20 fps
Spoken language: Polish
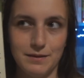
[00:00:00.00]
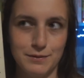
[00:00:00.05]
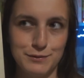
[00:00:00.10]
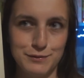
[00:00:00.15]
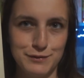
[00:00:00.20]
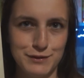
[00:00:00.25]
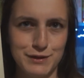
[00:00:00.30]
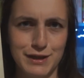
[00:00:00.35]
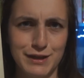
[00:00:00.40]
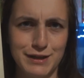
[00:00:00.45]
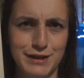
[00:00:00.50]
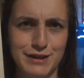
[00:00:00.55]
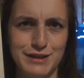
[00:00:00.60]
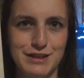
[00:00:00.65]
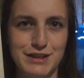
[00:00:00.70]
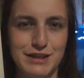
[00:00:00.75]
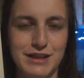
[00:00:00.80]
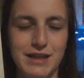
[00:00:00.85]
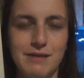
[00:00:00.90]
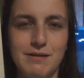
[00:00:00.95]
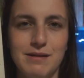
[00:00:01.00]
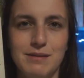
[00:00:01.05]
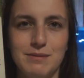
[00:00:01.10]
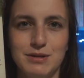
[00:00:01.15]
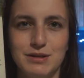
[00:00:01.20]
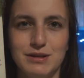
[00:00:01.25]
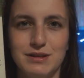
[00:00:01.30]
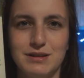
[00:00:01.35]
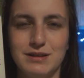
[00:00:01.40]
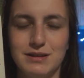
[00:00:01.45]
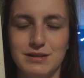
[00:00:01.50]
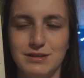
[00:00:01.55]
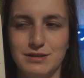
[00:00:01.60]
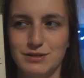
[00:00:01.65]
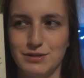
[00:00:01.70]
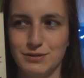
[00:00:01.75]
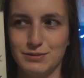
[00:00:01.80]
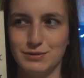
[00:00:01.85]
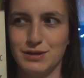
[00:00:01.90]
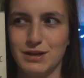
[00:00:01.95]
Oczywiście, gdy czytałam o tę
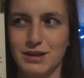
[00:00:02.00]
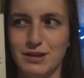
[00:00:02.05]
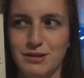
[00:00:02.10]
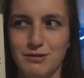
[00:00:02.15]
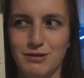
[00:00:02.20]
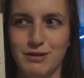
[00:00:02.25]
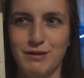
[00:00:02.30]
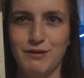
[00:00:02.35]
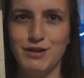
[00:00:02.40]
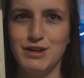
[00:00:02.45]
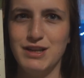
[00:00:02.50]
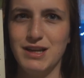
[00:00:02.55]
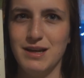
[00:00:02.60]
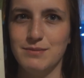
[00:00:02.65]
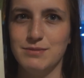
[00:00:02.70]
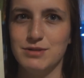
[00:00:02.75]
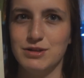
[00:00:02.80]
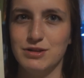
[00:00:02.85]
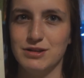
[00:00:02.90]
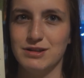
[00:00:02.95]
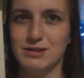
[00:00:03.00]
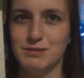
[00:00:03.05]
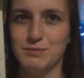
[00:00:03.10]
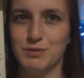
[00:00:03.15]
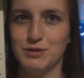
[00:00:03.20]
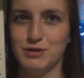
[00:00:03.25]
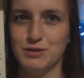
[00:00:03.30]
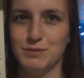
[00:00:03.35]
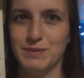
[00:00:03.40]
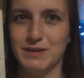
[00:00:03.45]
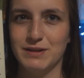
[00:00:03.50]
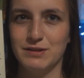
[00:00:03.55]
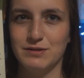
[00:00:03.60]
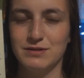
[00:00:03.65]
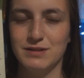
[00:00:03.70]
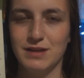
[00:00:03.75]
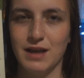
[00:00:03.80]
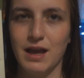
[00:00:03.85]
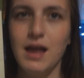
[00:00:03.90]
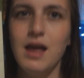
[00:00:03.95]
książkę, to nie wiedziałam, co to jest
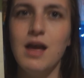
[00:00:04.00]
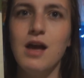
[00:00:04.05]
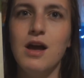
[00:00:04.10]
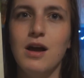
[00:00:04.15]
prozopagnozja.